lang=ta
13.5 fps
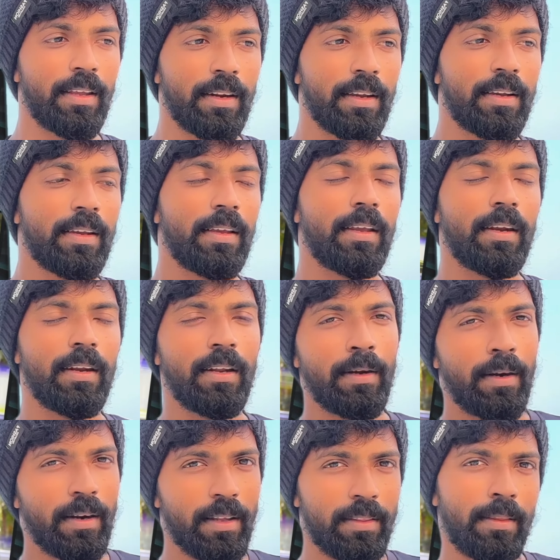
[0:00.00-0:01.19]
இருக்குது என்ன
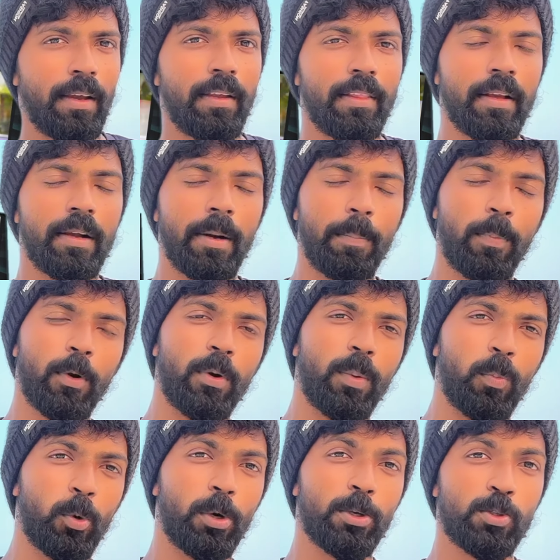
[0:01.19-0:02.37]
நடந்தால் இதுக்கப்புறம்
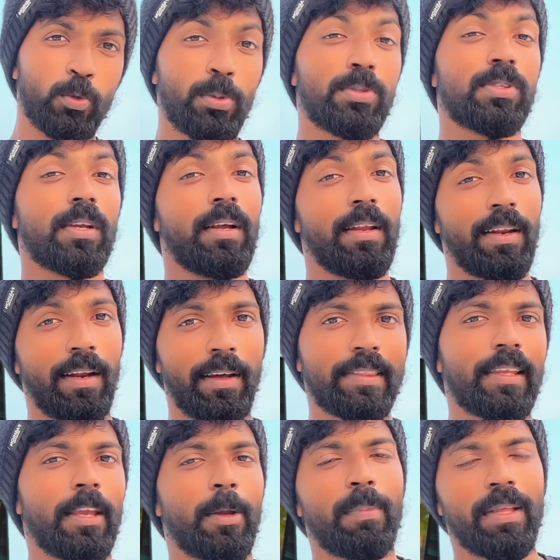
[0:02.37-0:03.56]
நம்மளோட சூழ்ச்சிகள்
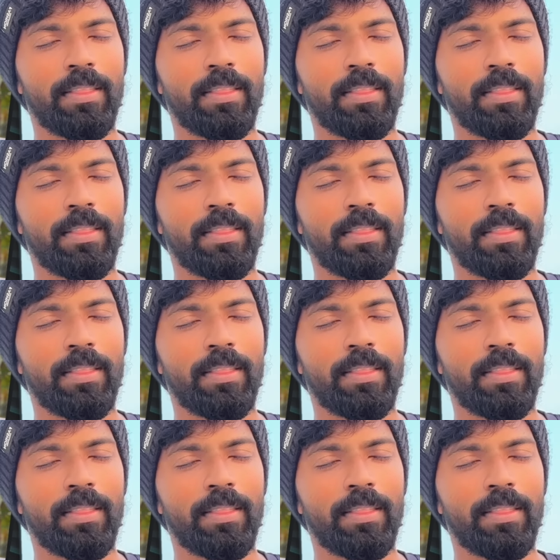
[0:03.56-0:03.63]
எல்லாத்தையுமே